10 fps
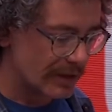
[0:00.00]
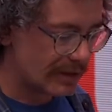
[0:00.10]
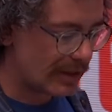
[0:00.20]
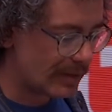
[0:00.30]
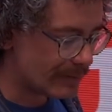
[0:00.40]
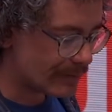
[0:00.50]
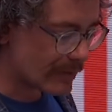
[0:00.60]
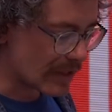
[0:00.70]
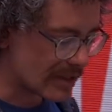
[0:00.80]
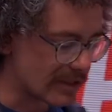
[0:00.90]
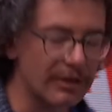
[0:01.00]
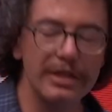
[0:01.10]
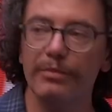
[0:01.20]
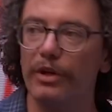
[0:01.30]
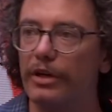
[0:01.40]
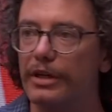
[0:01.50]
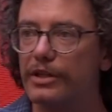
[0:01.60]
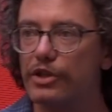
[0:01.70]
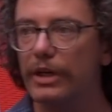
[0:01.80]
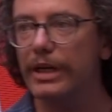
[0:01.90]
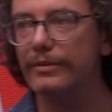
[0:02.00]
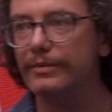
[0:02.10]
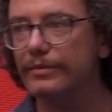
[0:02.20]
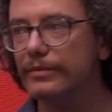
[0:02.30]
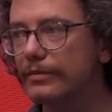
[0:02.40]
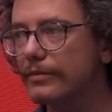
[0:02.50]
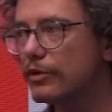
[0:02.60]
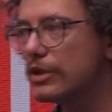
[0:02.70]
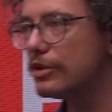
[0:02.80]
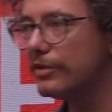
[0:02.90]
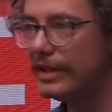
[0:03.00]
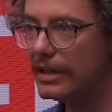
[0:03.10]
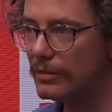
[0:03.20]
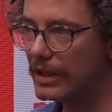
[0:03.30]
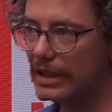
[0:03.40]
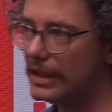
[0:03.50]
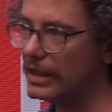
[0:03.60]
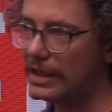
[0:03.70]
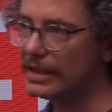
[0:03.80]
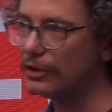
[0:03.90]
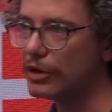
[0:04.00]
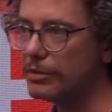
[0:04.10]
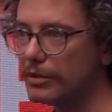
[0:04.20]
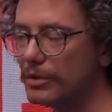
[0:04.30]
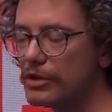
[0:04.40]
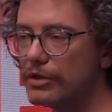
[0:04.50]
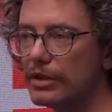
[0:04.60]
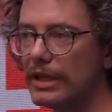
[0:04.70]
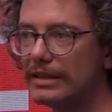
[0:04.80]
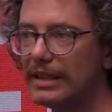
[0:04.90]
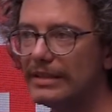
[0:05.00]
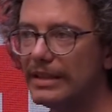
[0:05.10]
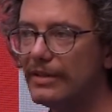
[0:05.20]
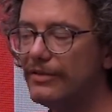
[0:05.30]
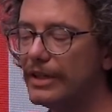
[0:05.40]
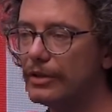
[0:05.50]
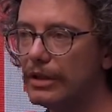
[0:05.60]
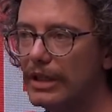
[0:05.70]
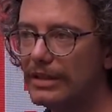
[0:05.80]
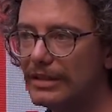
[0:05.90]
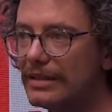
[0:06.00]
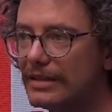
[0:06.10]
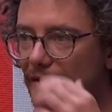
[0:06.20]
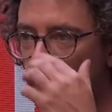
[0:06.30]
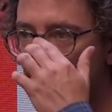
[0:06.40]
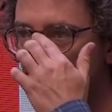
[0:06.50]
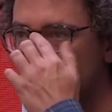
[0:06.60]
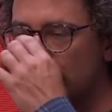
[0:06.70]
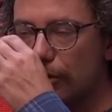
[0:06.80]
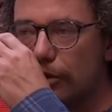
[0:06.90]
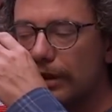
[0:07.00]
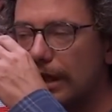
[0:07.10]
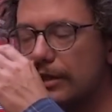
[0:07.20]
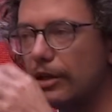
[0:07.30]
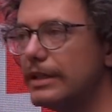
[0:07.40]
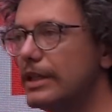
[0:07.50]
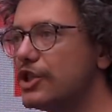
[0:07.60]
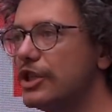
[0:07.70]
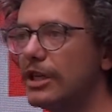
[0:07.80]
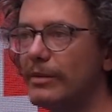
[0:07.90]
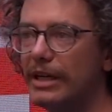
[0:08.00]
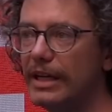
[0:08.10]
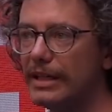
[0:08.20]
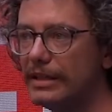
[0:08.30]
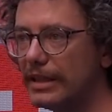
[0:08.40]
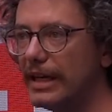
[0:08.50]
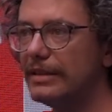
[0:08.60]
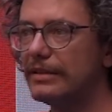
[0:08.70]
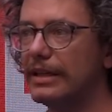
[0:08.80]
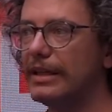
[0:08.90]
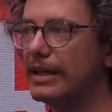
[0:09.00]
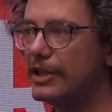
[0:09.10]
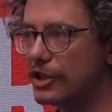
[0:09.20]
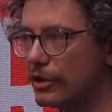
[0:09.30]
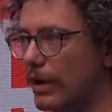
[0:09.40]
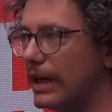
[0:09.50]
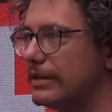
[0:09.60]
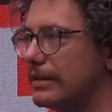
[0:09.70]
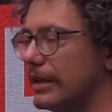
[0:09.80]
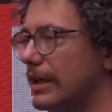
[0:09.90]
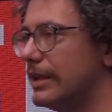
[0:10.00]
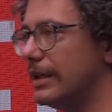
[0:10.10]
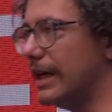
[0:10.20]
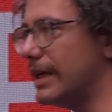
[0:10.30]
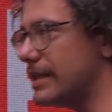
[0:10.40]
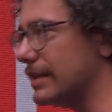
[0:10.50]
di A Star is Born, cioè questo film che è stato riproposto in realtà, a dire il vero, tante volte nel corso della storia del cinema, negli anni 30, negli anni 50, negli anni